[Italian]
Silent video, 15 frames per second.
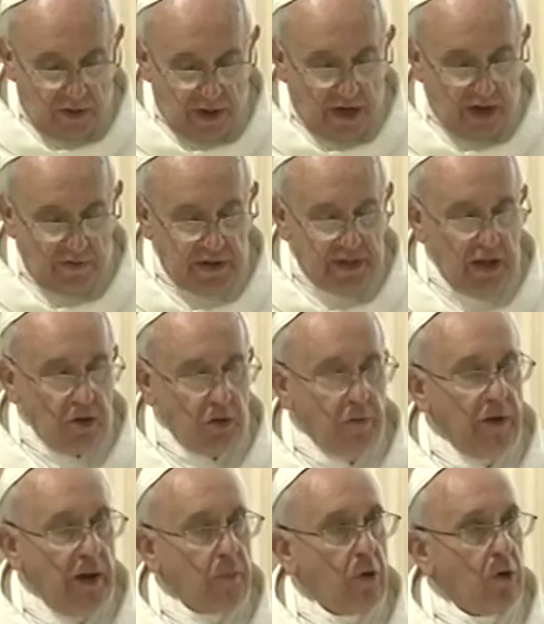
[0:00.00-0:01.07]
Nella vita
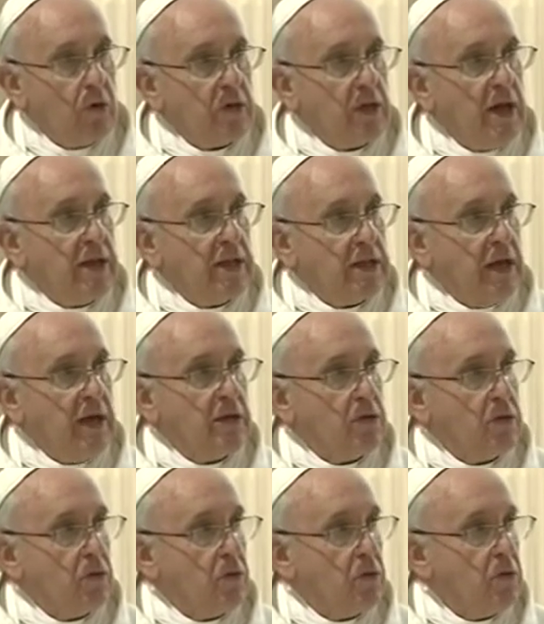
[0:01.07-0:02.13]
dobbiamo lottare
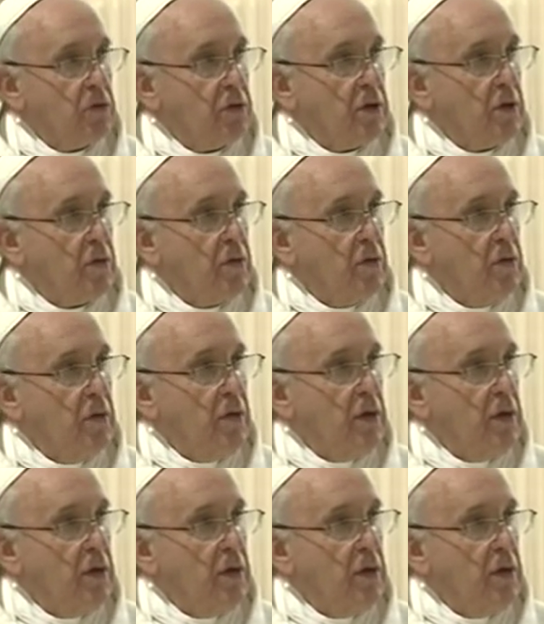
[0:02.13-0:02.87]
tanto contro